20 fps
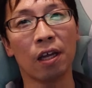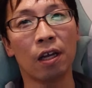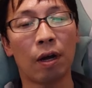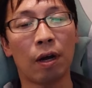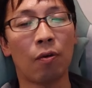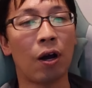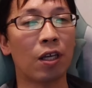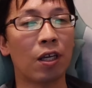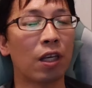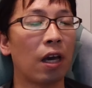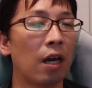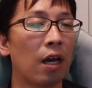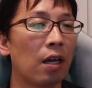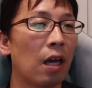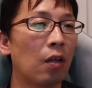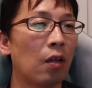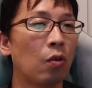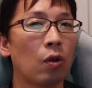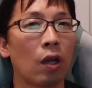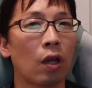まあ、和気あいあ
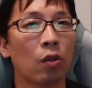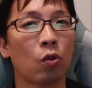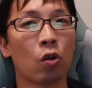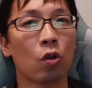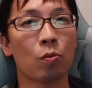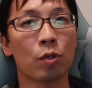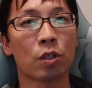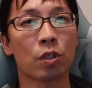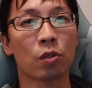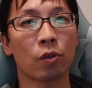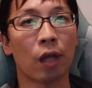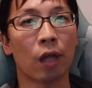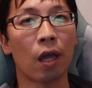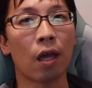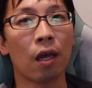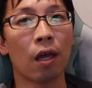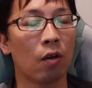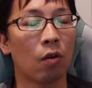いとやっておりますので、